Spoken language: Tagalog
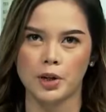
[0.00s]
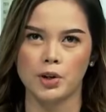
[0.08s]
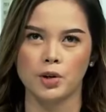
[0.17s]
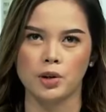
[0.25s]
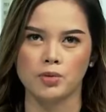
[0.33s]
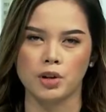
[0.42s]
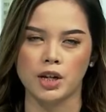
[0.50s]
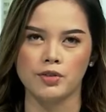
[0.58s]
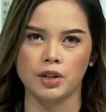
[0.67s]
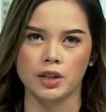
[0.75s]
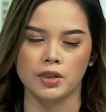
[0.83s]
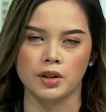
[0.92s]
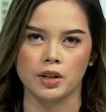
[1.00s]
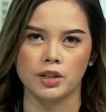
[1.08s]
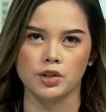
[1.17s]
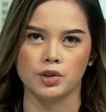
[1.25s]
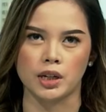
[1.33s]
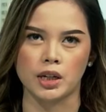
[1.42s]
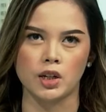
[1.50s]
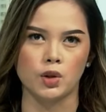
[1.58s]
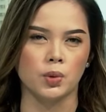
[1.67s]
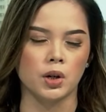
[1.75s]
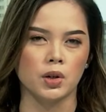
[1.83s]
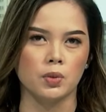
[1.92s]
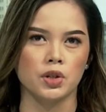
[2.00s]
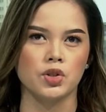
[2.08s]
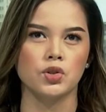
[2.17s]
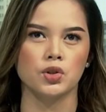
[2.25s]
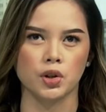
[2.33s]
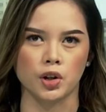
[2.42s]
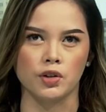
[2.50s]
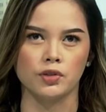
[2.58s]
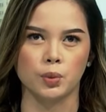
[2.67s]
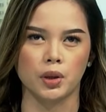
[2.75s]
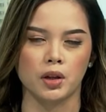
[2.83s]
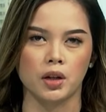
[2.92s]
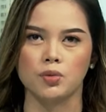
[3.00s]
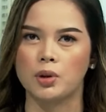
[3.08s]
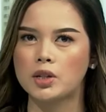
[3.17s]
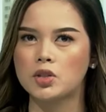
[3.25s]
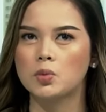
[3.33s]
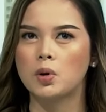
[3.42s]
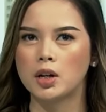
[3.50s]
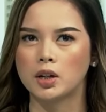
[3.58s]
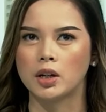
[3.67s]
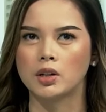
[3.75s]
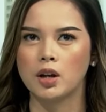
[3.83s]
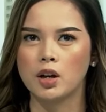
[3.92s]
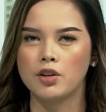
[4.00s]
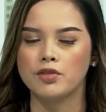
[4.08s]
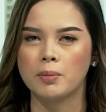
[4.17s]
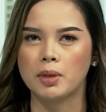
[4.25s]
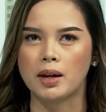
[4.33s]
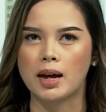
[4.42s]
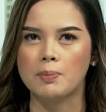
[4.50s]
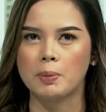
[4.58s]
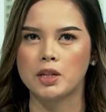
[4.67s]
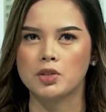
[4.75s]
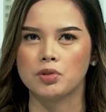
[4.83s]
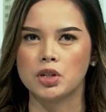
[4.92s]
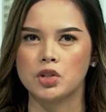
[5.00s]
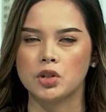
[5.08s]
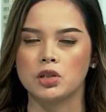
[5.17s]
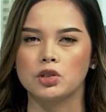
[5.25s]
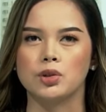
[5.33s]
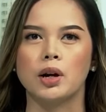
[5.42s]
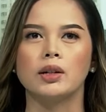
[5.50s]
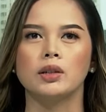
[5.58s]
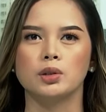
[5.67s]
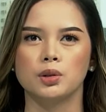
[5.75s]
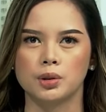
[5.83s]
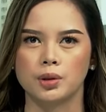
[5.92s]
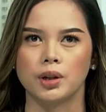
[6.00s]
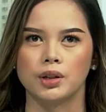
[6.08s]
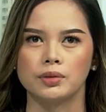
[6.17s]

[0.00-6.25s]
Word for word: her arrival in the country, Guo was served with an arrest warrant from the Capas Regional Trial Court.